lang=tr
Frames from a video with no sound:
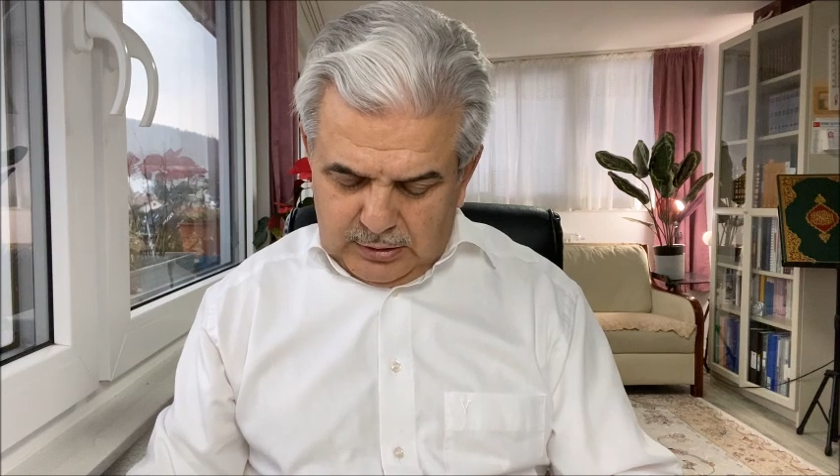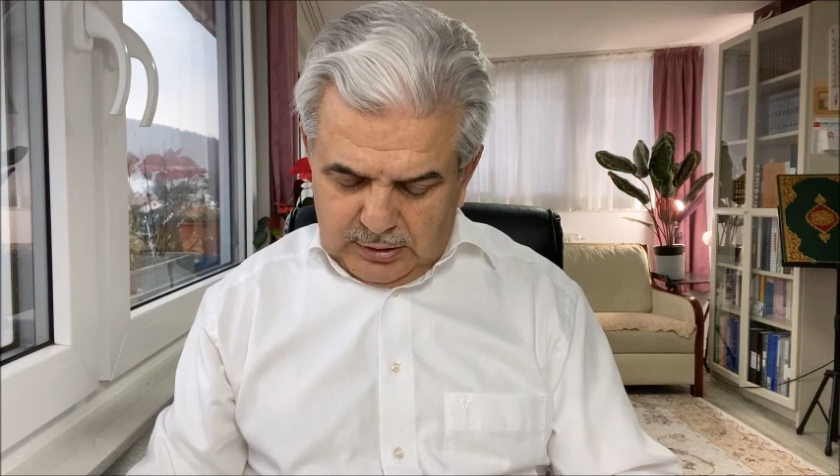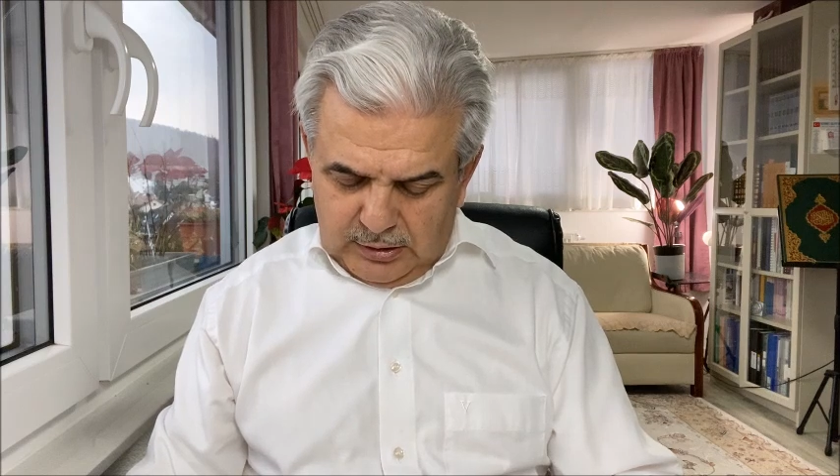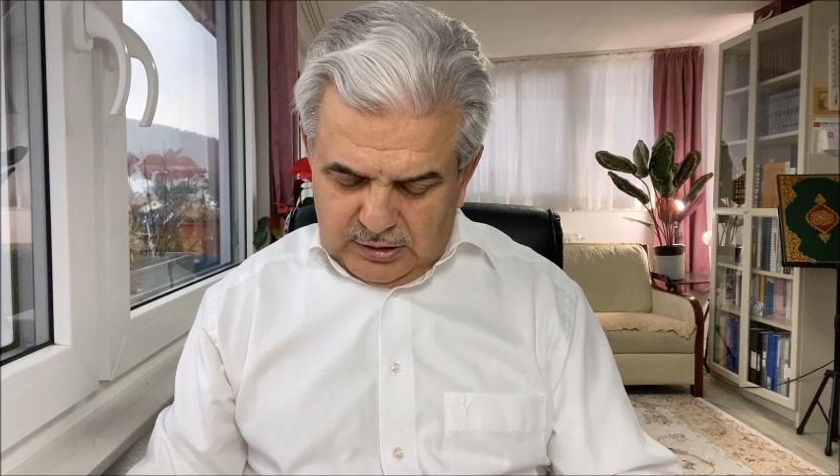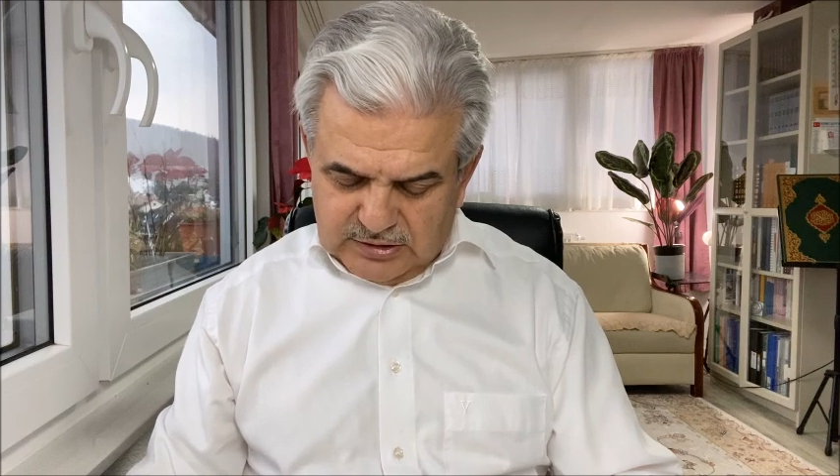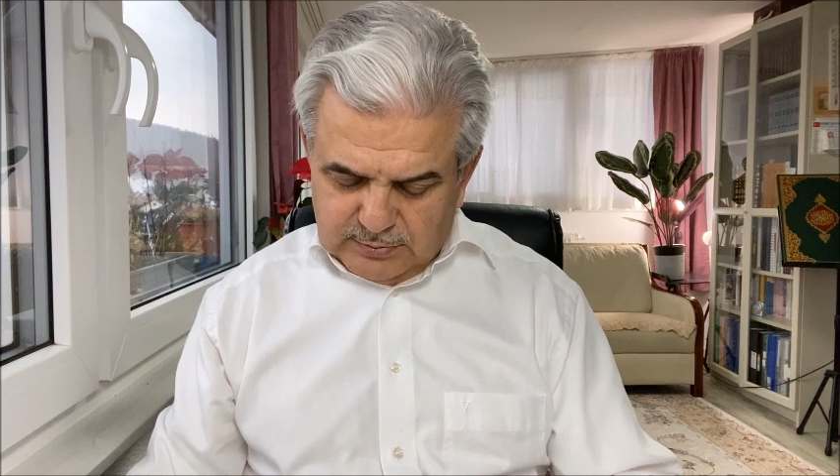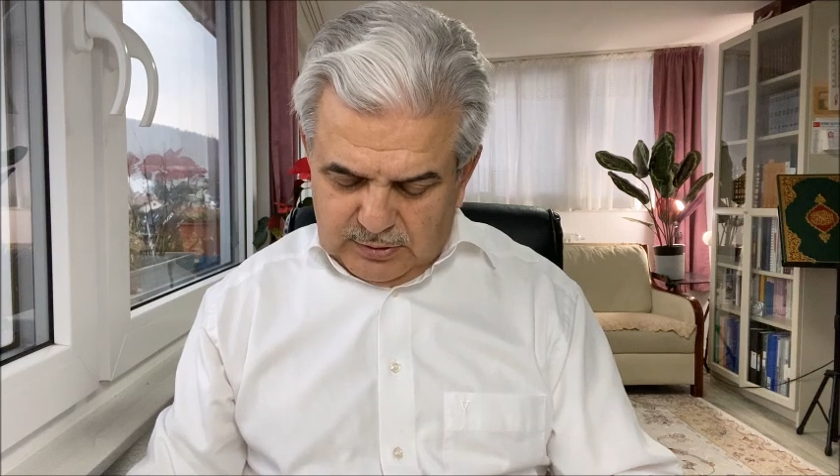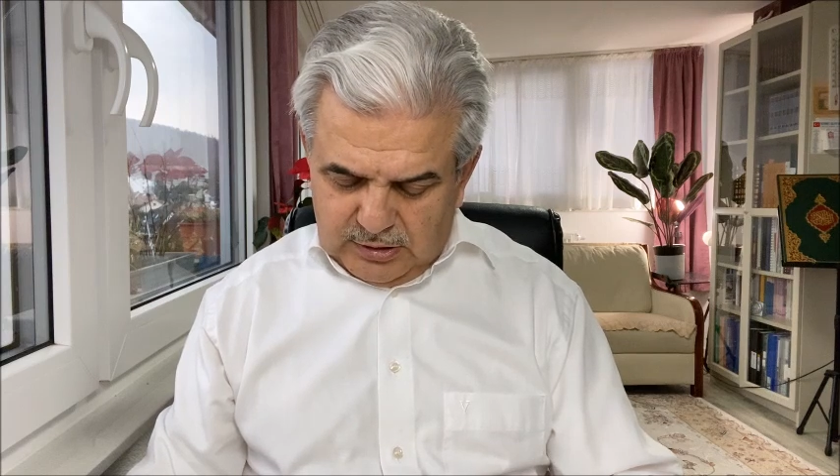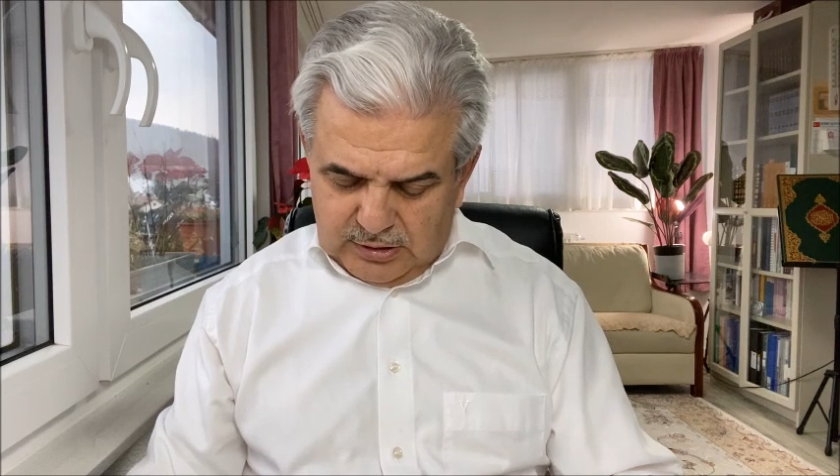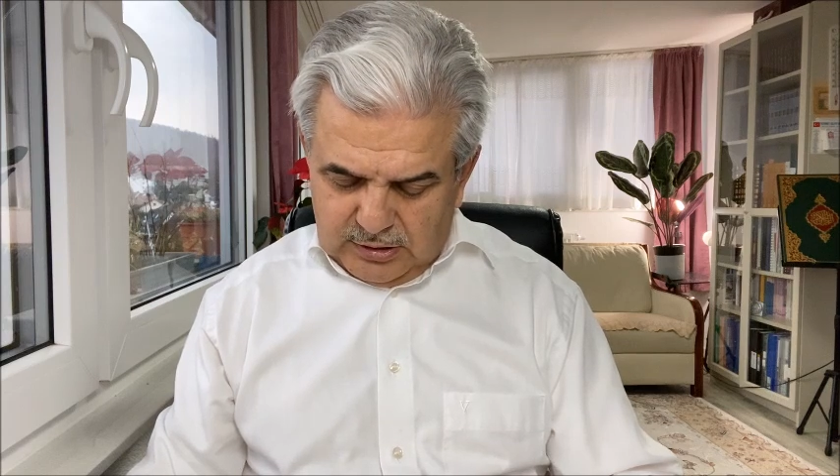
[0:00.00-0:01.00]
El
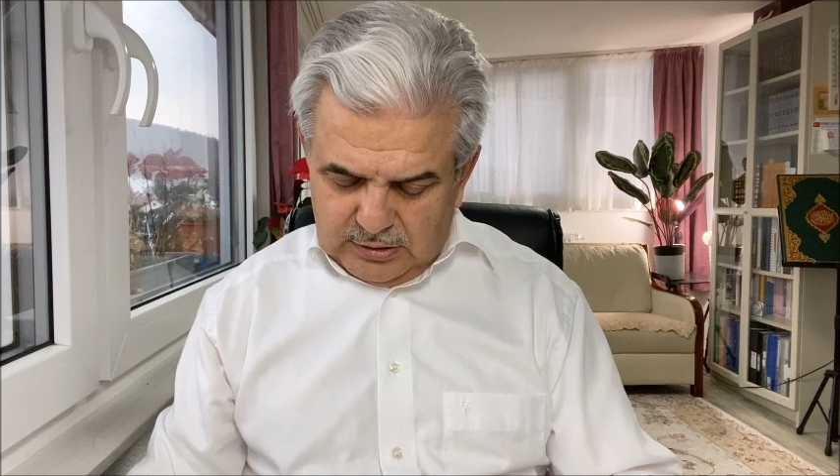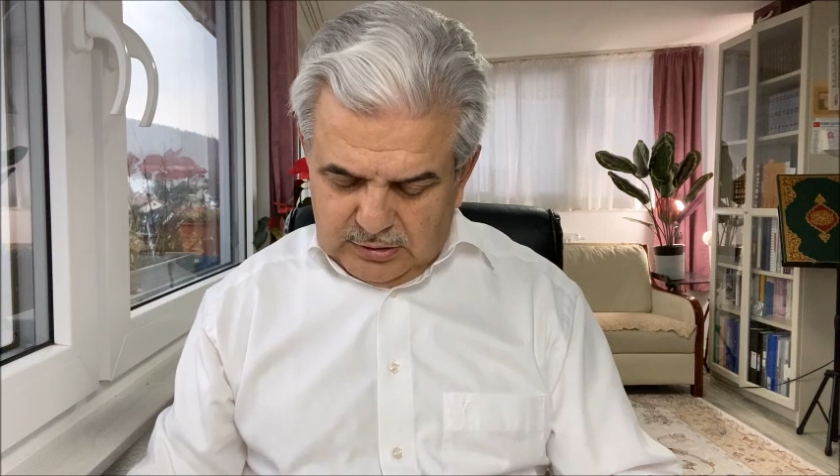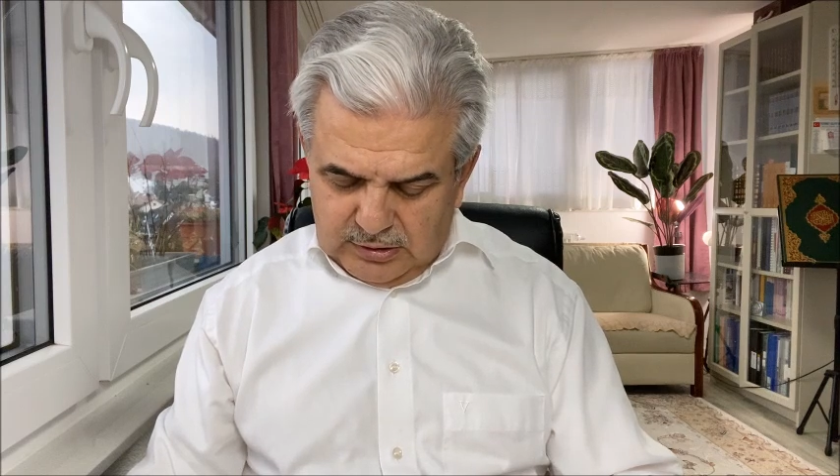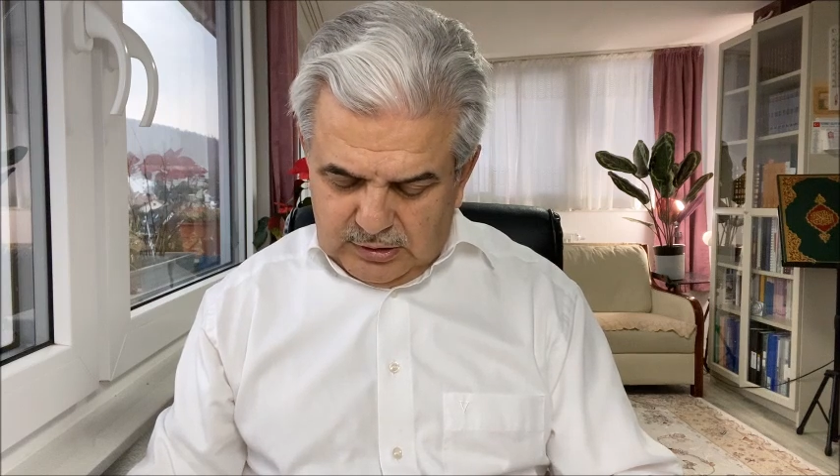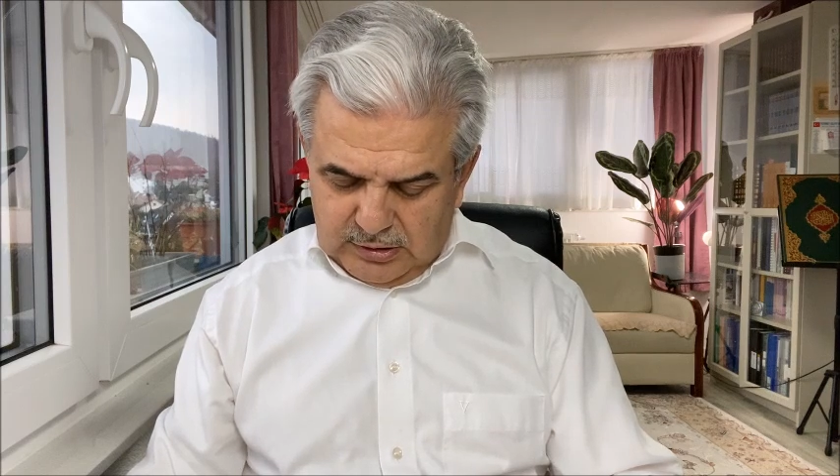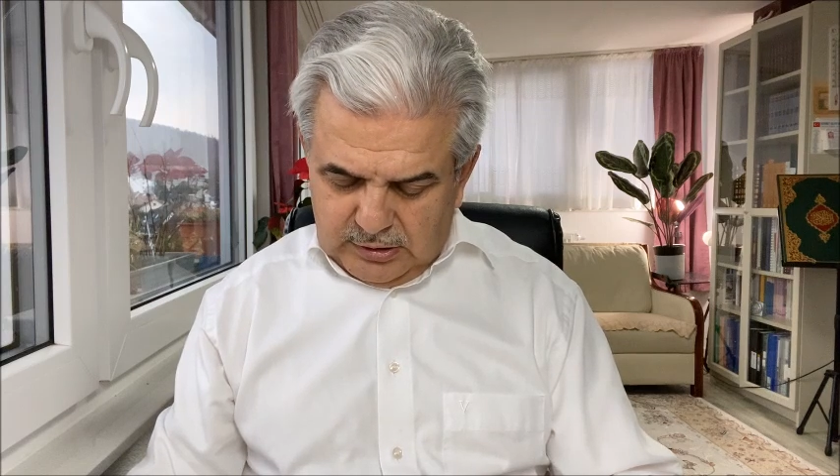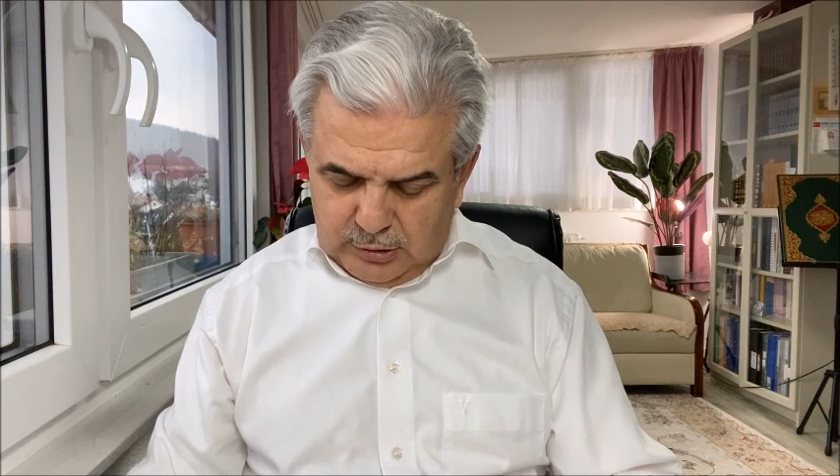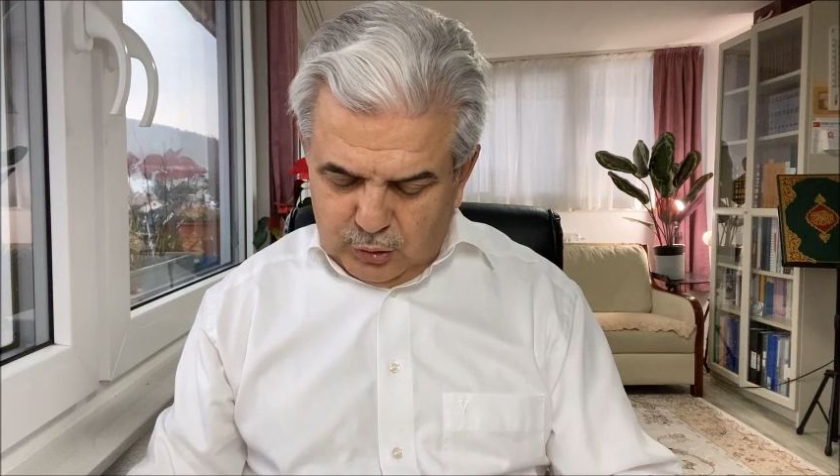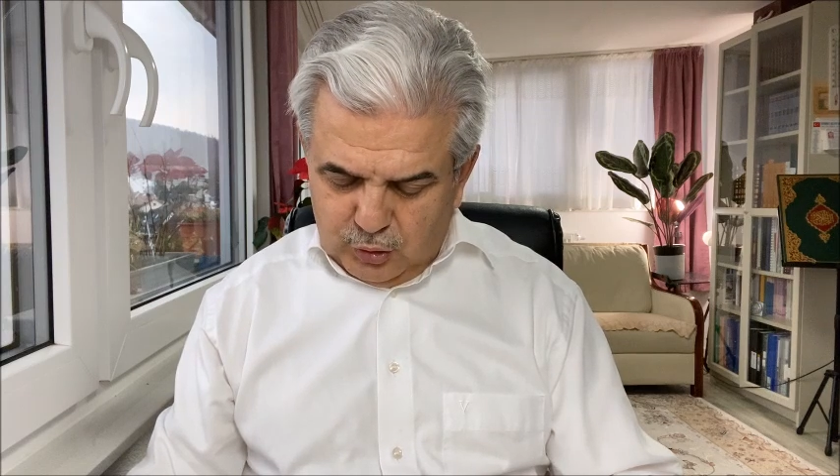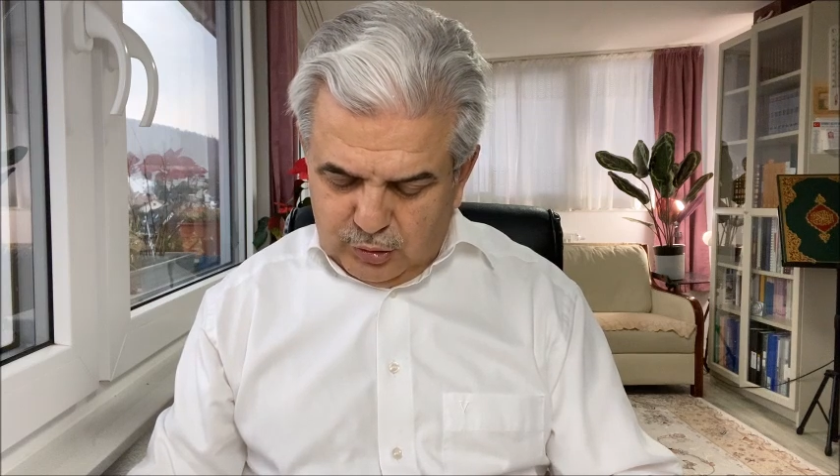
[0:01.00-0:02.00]
Esbahani
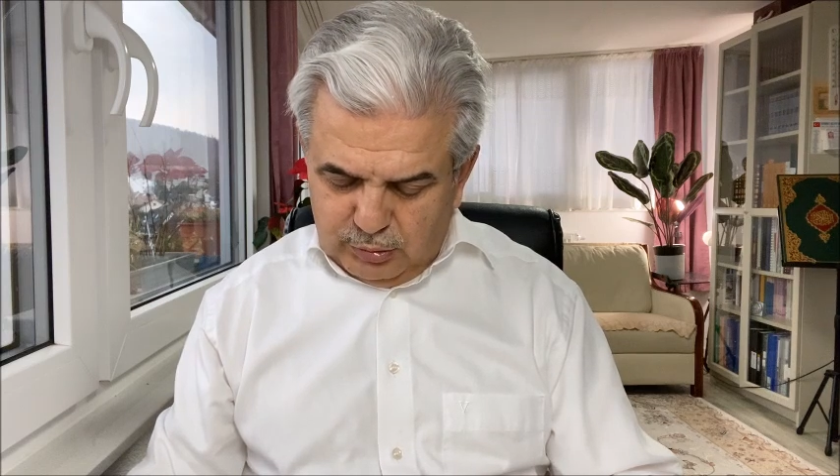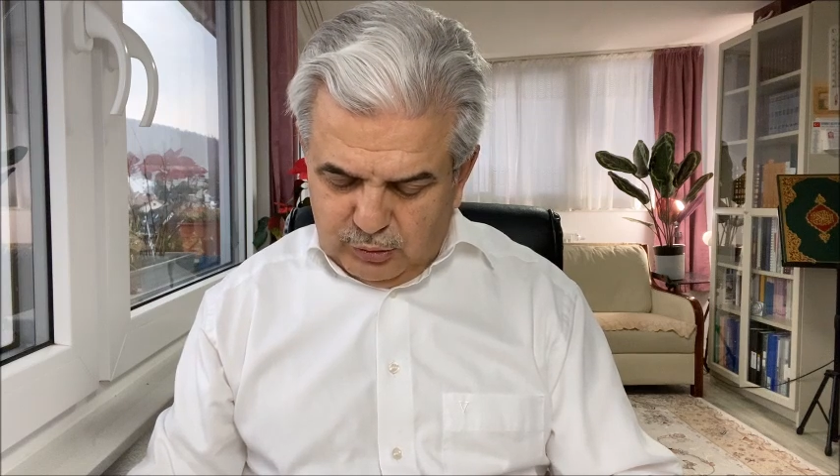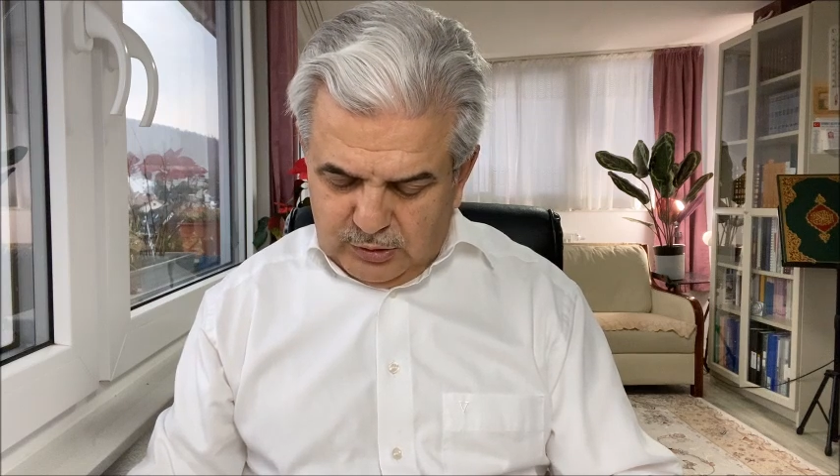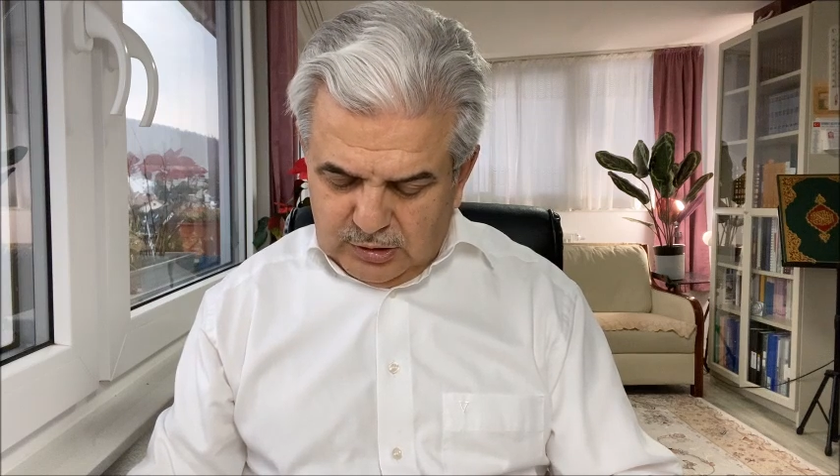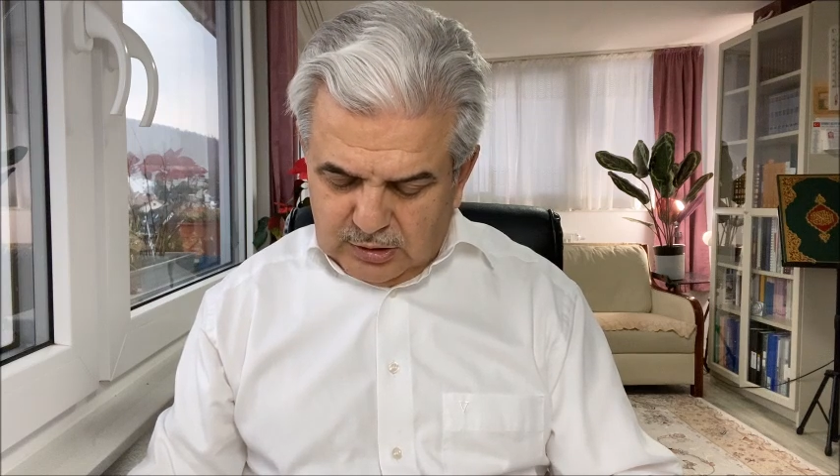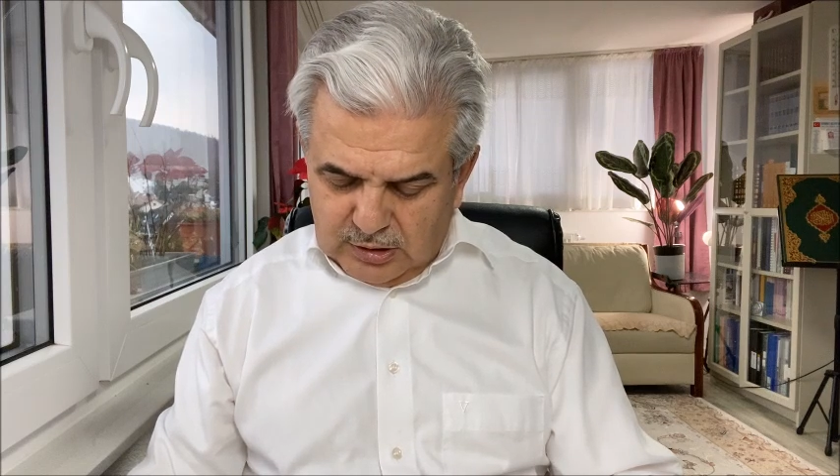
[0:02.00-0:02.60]
Delail-i Nübüvve'de